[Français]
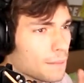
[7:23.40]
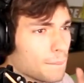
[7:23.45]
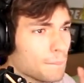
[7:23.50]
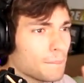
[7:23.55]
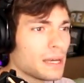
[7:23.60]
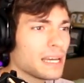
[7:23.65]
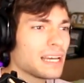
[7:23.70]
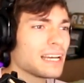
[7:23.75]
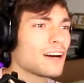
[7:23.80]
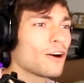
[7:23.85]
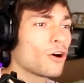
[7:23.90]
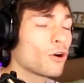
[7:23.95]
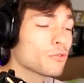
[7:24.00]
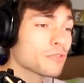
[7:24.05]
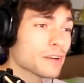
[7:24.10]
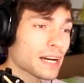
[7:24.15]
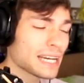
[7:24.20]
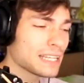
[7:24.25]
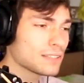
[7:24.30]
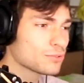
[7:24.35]
Mais en
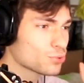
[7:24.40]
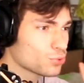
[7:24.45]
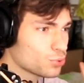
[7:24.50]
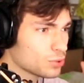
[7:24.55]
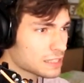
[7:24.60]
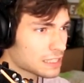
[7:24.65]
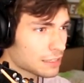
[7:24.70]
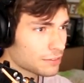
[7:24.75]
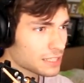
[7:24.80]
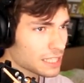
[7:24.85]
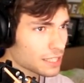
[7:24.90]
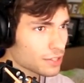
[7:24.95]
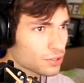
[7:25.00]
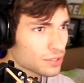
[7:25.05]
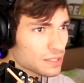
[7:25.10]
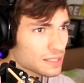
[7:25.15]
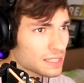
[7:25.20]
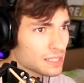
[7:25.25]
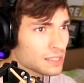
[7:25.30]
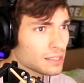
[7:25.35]
vrai, du coup, ça veut dire que
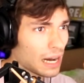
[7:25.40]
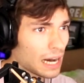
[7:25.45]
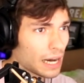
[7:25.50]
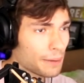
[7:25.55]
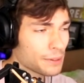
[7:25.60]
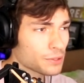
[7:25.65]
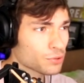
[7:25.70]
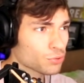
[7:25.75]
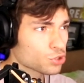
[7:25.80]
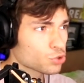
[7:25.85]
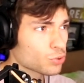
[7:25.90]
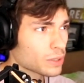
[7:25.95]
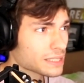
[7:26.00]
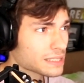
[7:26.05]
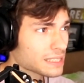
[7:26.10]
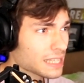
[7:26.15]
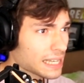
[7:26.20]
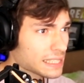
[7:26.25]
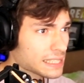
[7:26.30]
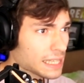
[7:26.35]
si, admettons que je sois
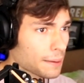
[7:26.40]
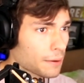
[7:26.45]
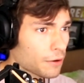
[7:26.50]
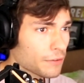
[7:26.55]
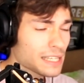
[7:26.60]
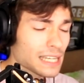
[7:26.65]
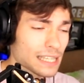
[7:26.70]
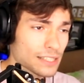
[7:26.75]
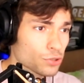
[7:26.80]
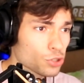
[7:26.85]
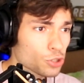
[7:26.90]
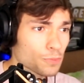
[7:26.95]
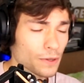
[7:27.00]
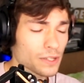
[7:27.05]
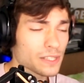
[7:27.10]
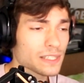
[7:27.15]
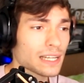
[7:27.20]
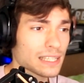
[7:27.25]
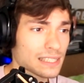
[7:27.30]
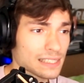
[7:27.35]
très très. En fait, la suite, je
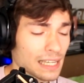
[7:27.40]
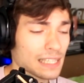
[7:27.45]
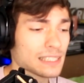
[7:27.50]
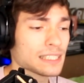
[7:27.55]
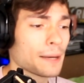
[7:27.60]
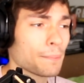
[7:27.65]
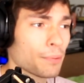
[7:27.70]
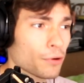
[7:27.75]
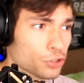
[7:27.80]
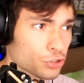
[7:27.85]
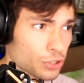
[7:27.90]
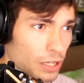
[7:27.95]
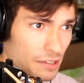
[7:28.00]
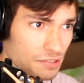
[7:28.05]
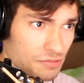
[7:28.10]
pense, elle est très très proche de la